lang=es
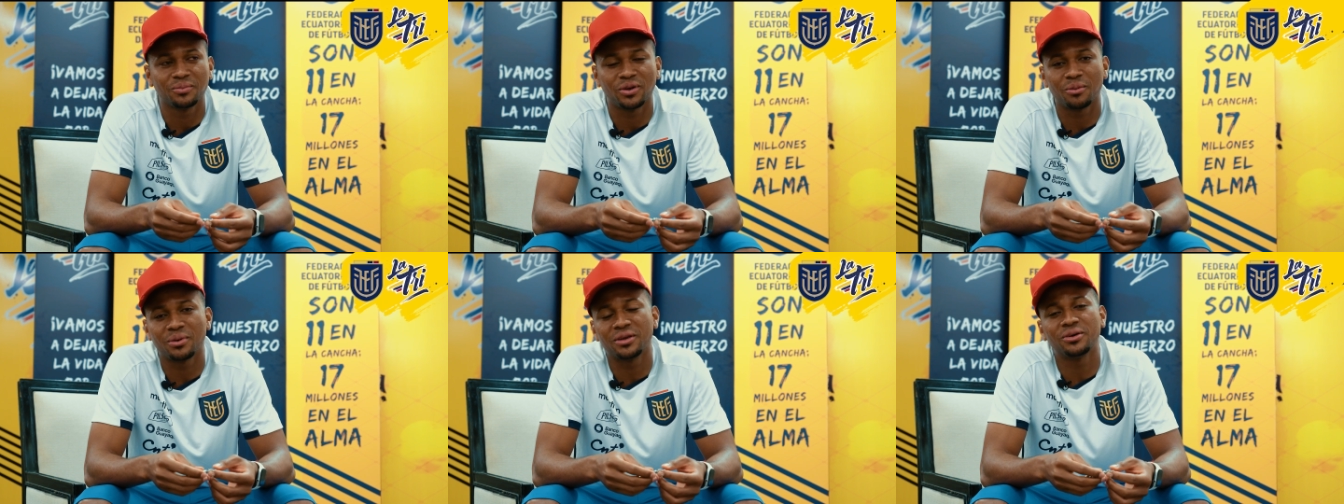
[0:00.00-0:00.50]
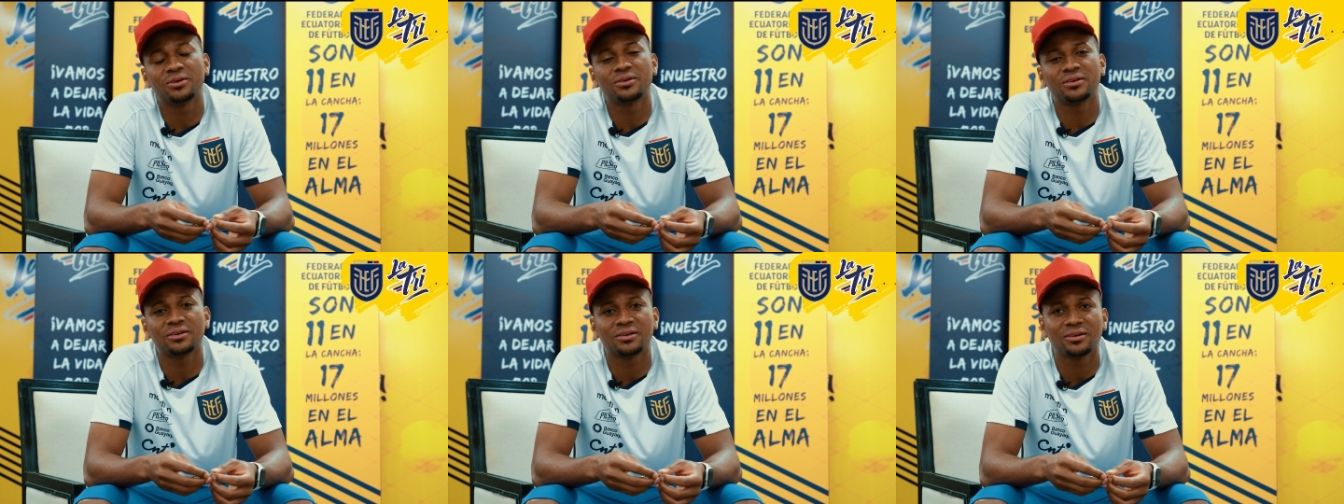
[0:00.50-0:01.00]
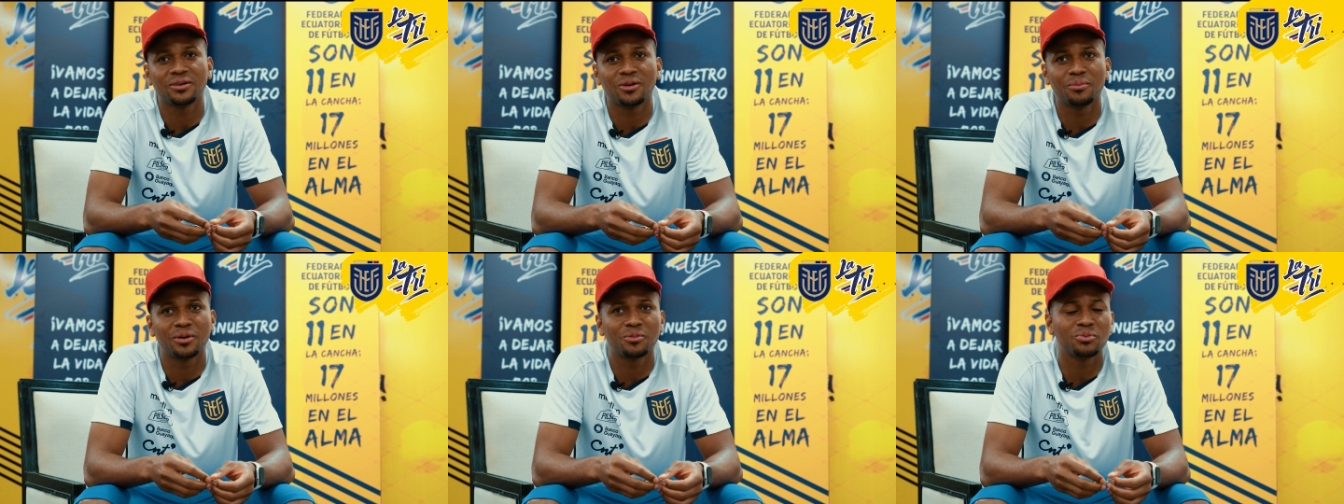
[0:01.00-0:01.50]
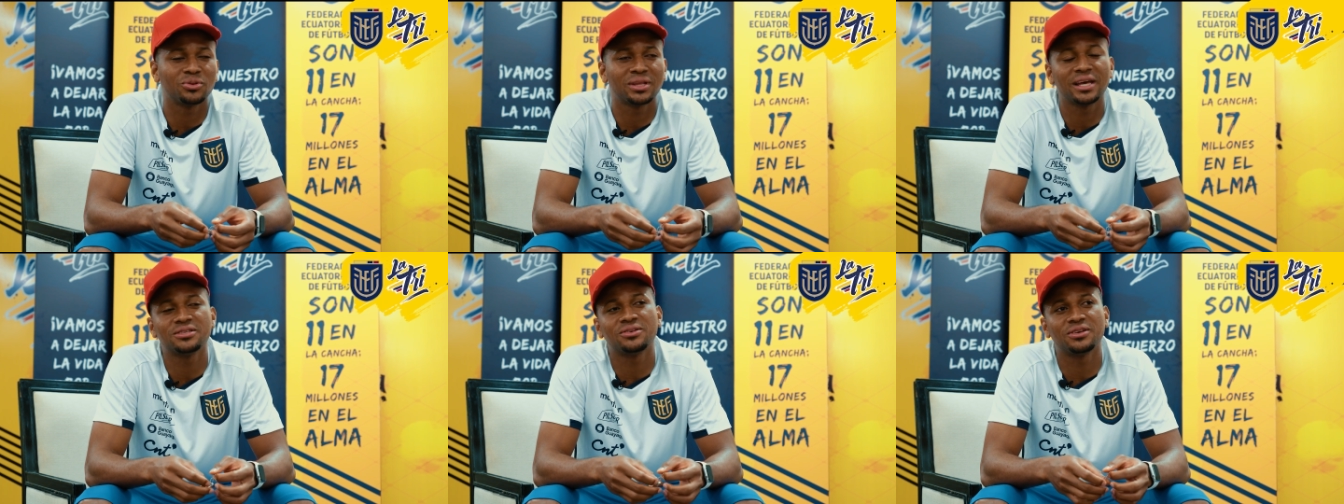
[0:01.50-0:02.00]
pero la mayor, los mayor
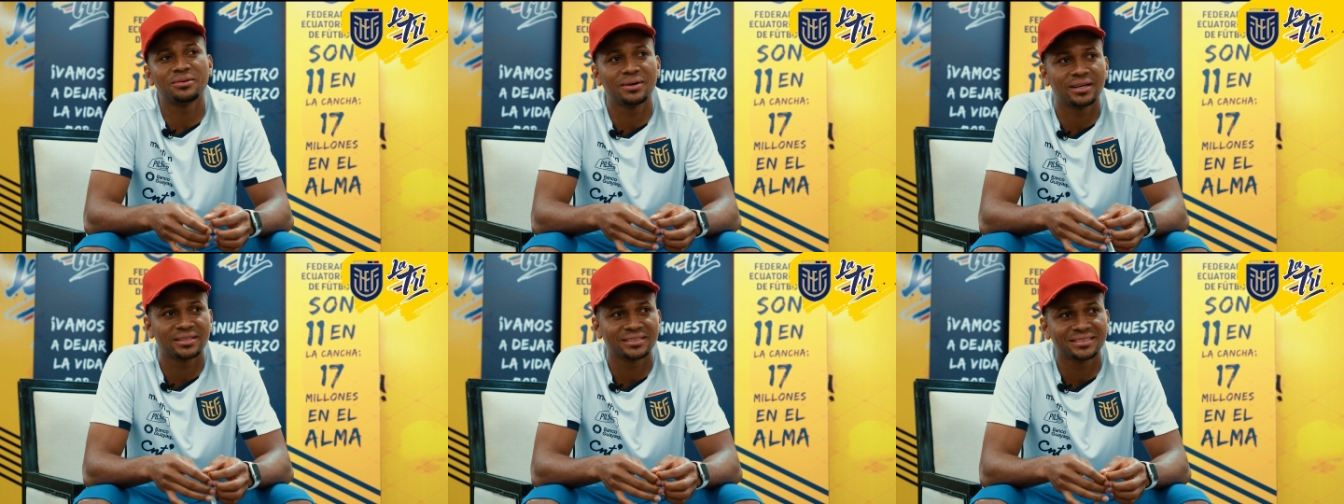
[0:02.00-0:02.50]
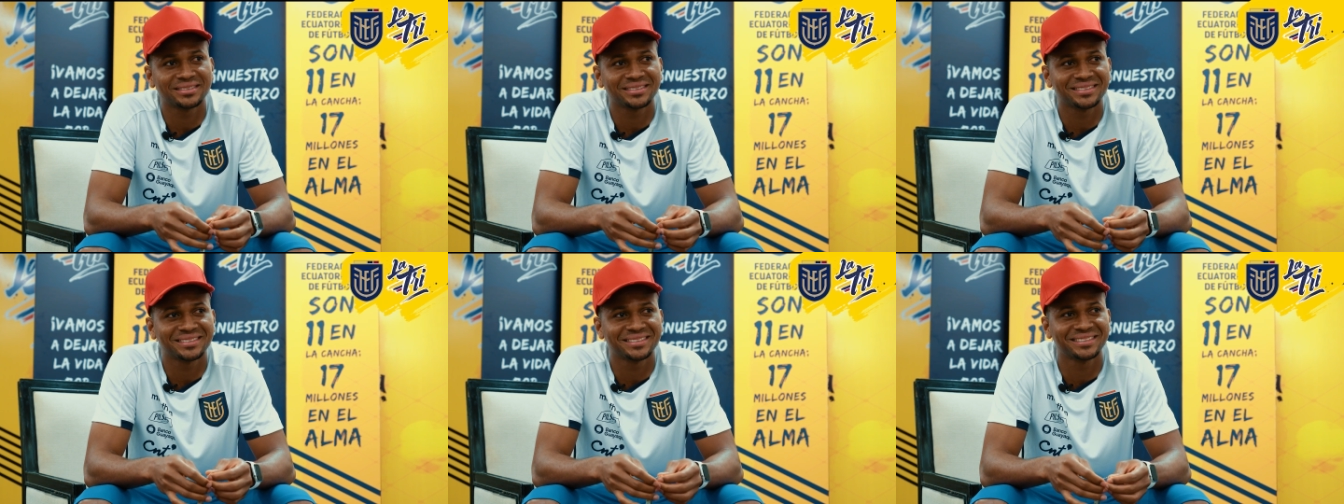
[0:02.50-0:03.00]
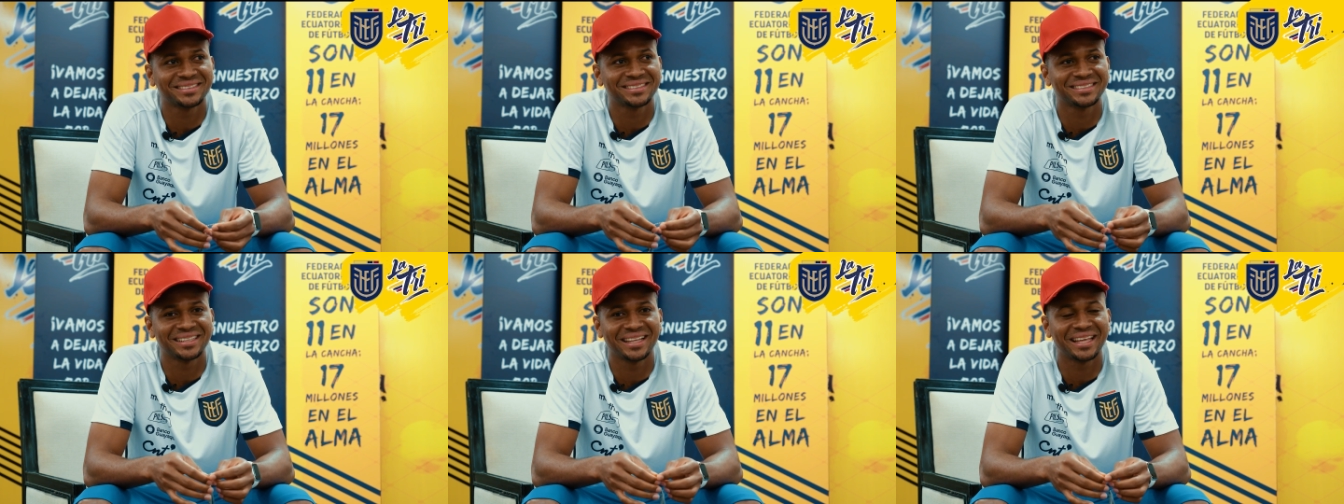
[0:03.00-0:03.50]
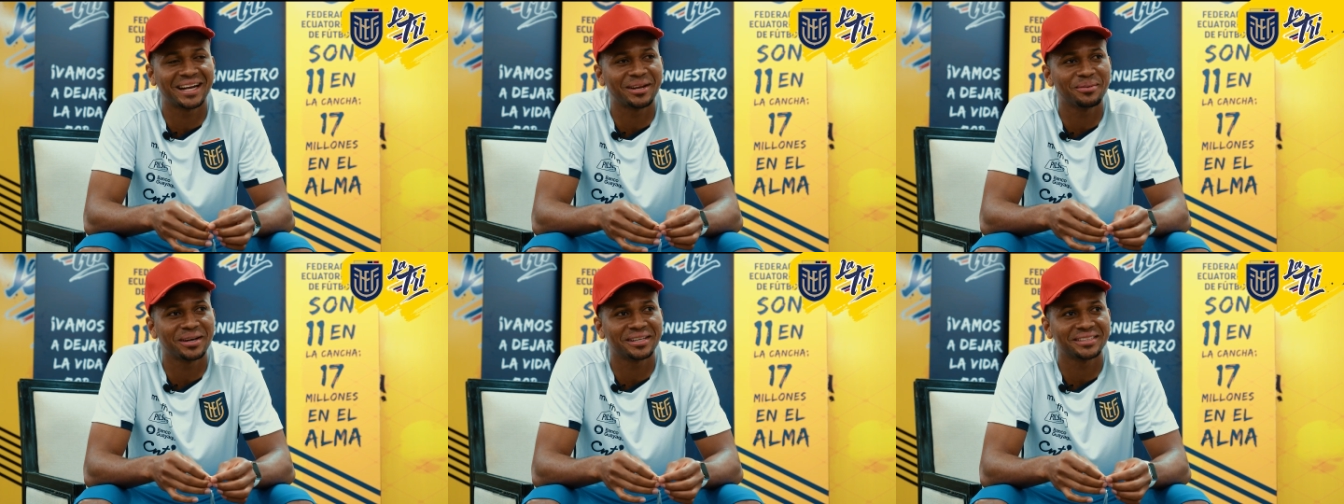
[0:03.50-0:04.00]
puntaje se lo lleva el de
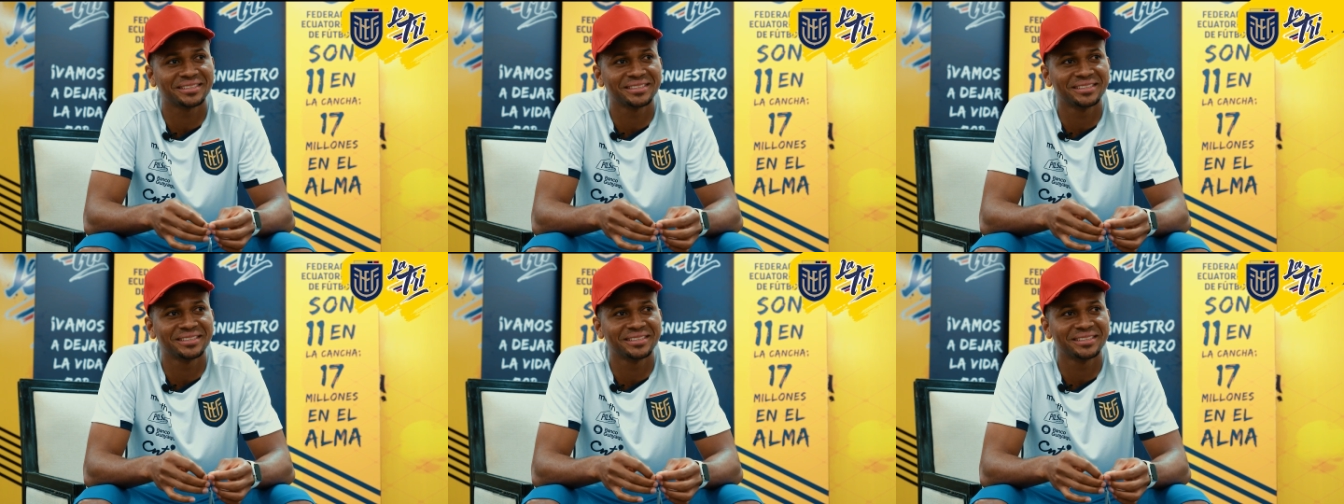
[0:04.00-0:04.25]
arriba.